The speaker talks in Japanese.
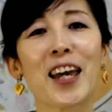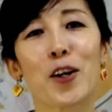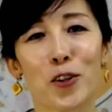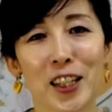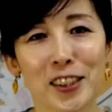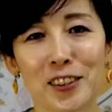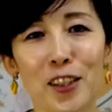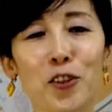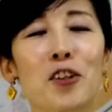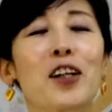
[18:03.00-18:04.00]
慶子ですって
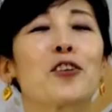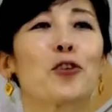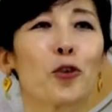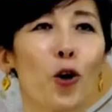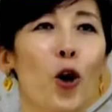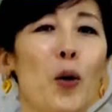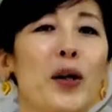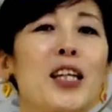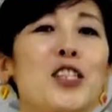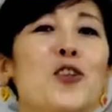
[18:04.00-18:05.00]
言ってるかというと
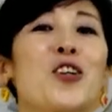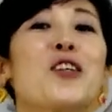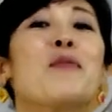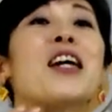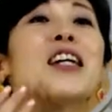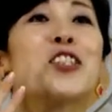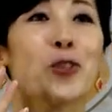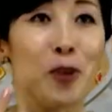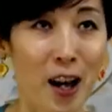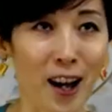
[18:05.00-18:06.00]
私の
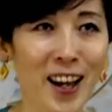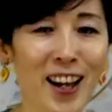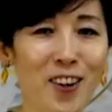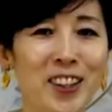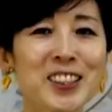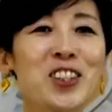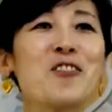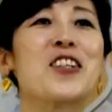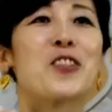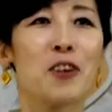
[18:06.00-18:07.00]
イメージは私の
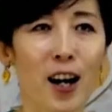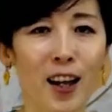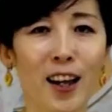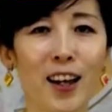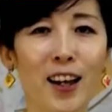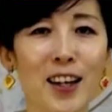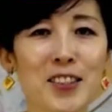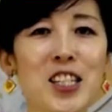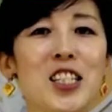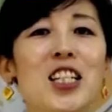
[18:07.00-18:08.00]
イメージは
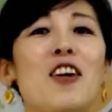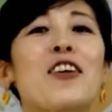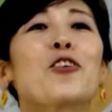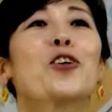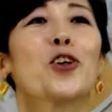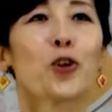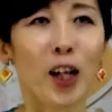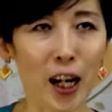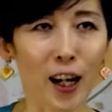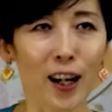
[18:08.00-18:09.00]
西川のりお
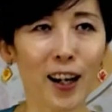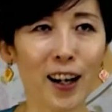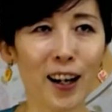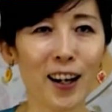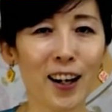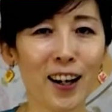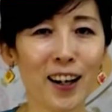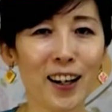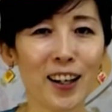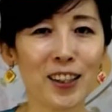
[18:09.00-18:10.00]
が「
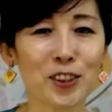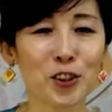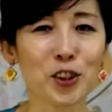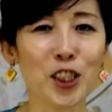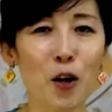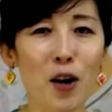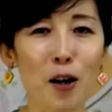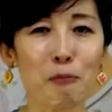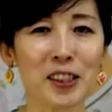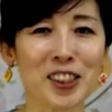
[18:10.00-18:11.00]
須川
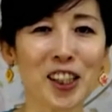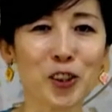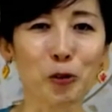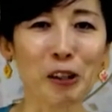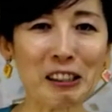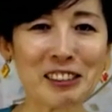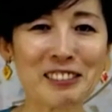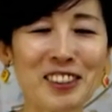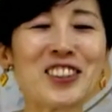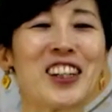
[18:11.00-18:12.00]
雅彦です」っ
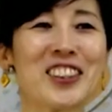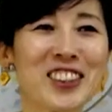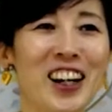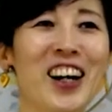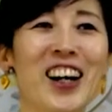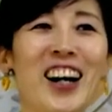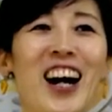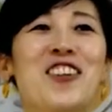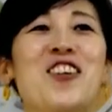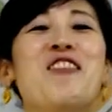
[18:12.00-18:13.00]
て言うじゃないですか
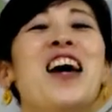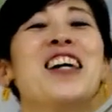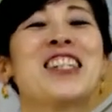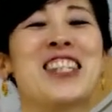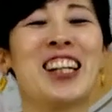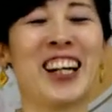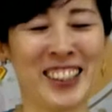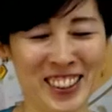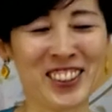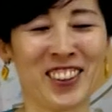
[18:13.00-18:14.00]
あのイメージなん
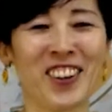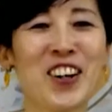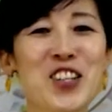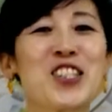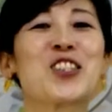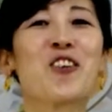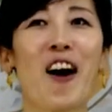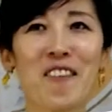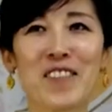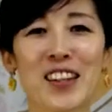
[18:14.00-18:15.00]
ですよ実は。